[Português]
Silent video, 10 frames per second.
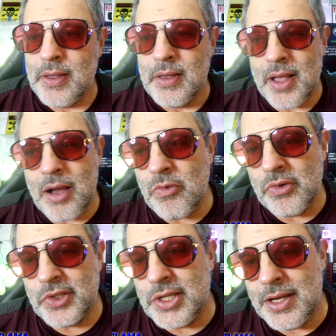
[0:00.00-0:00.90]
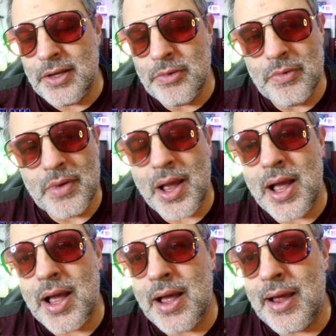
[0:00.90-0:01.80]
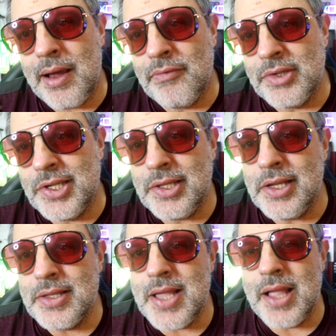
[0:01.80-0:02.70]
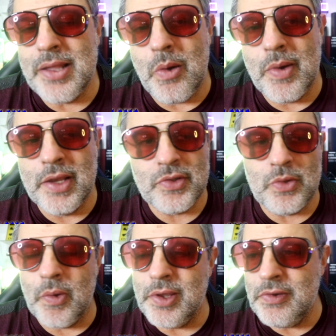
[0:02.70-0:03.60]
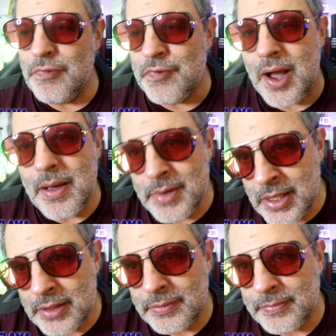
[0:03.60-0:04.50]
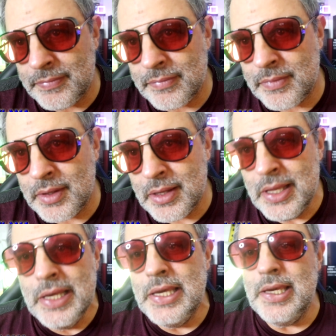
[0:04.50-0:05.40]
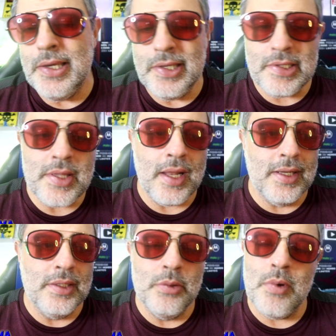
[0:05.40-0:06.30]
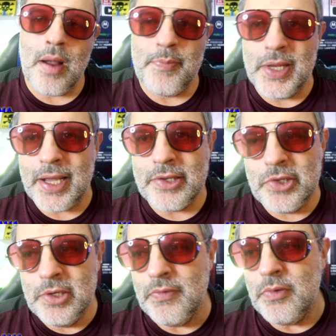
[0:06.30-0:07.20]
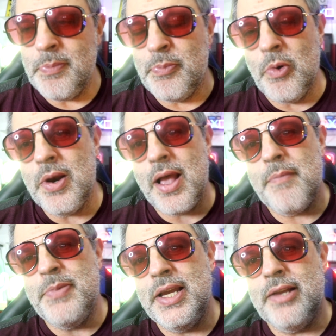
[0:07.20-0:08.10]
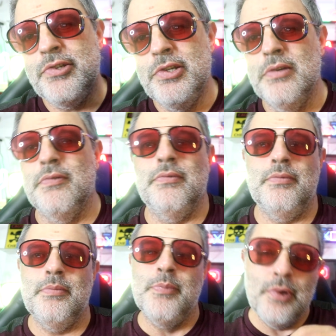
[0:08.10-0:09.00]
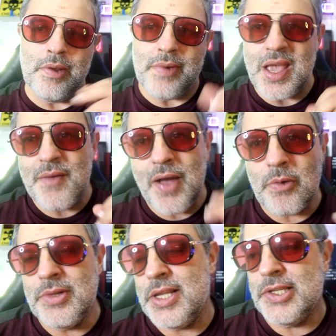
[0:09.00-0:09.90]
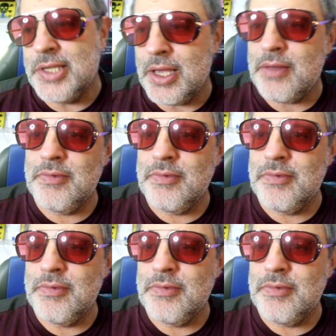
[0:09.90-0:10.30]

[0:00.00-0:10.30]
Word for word: Aconselho a você tentar dar um restore de fábrica e ir instalando aplicativo por aplicativo. Porque o que, que vai acontecer?